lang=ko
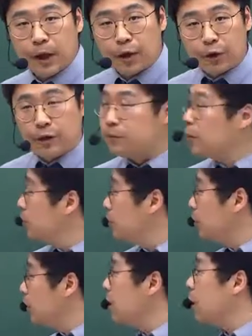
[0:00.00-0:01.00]
그렇기 때문에 이건
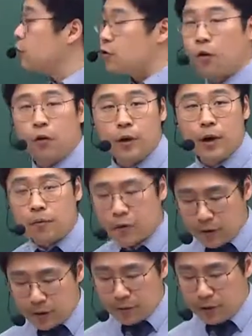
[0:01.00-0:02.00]
뭐 틀린 얘기죠. 일 번이
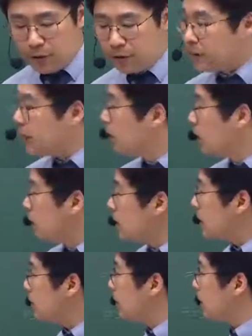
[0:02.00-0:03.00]
정답이고, 이,
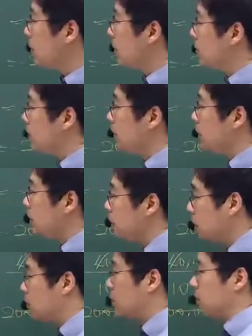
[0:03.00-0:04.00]
삼, 사 번 한번
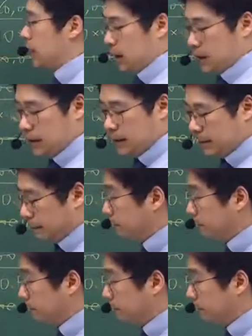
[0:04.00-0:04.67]
읽어보시면 되겠다.